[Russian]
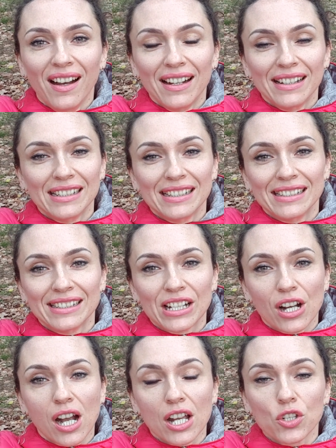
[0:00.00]

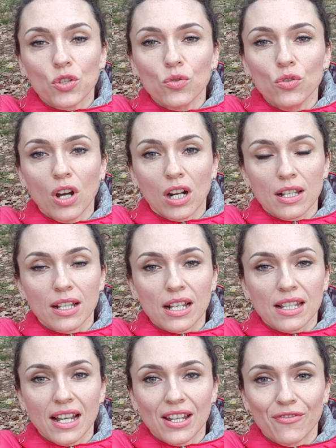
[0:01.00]
А, хочу
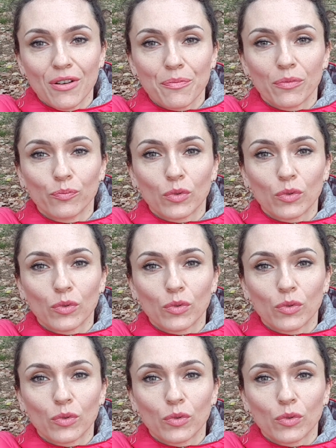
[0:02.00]
рассказать вам